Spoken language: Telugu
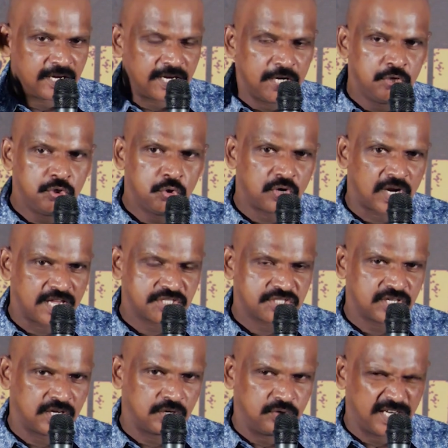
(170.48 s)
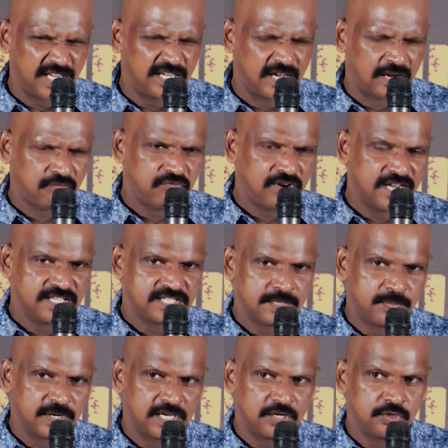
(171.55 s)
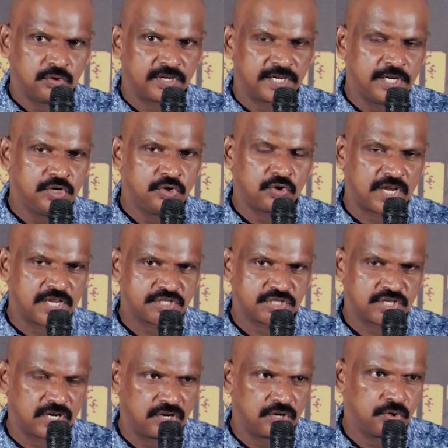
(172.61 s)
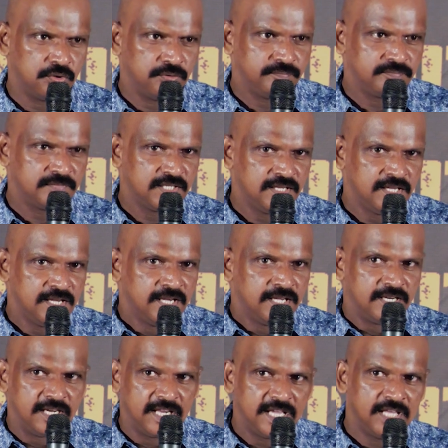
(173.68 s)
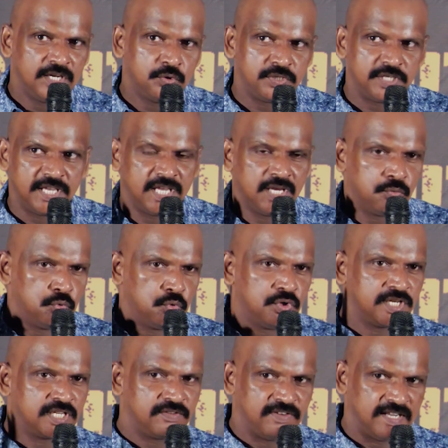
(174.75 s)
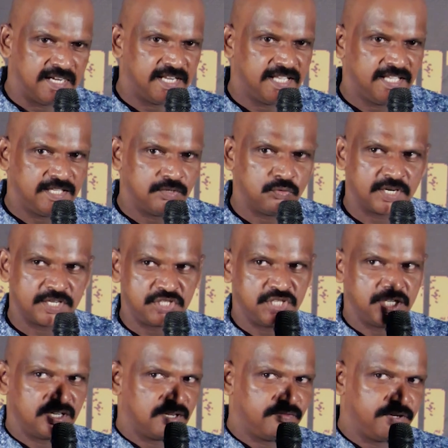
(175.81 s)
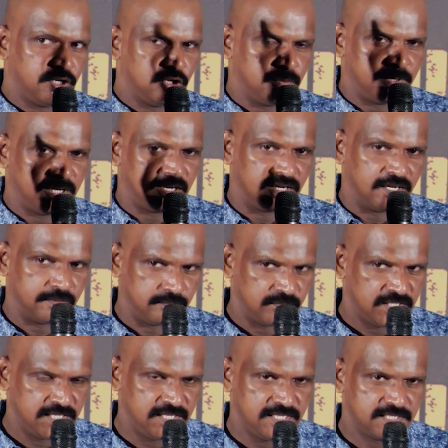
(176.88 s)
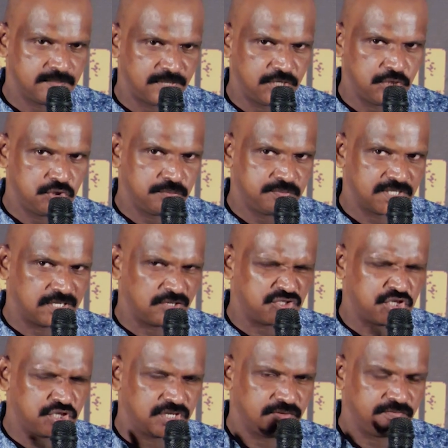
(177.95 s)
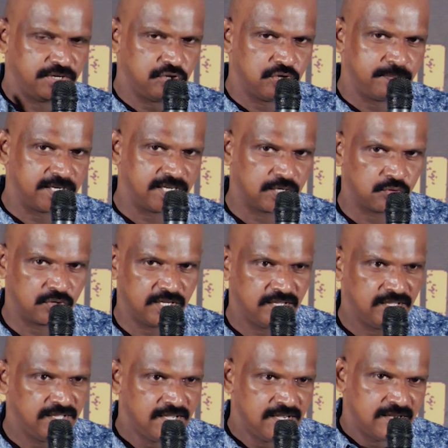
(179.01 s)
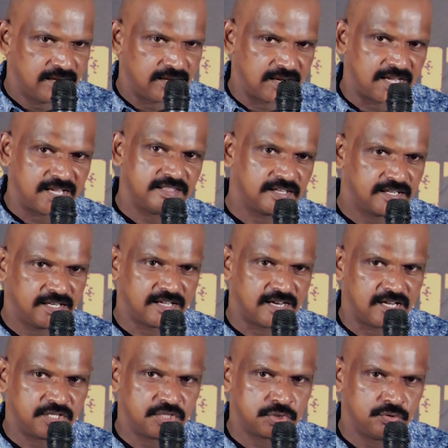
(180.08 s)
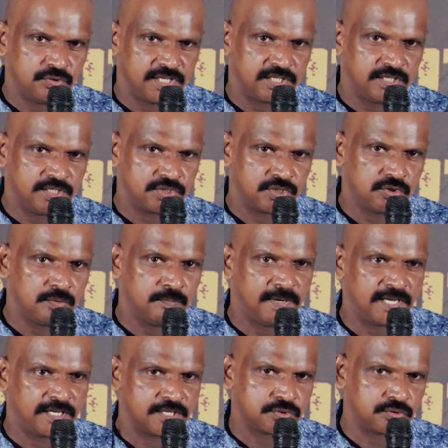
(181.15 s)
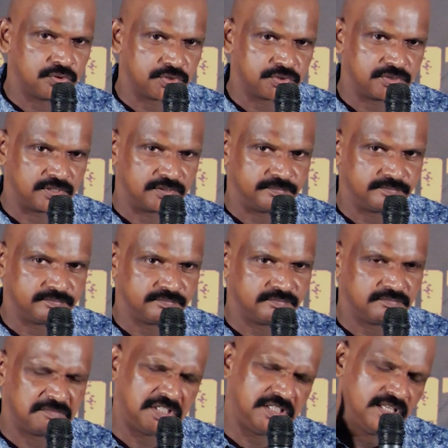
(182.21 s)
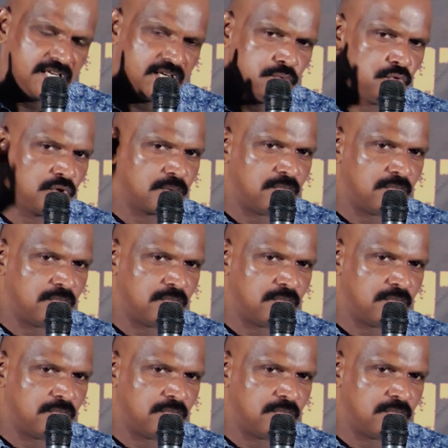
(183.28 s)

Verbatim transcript: రెండు రాష్ట్రాల్లో నేను గర్వంగా చెప్పగలను రెండు రాష్ట్రాల్లో నేను ఏ ఊరికి వెళ్ళి ఒక చిన్న వీడియో పెట్టిన ఈ సినిమా యూట్యూబ్ ఛానల్ చిన్న వీడియో పెట్టినా కూడా నా దగ్గరికి ఆర్టిస్టులు టెక్నీషియన్లు బైక్ వేసుకొని వస్తారు ఏ ఊర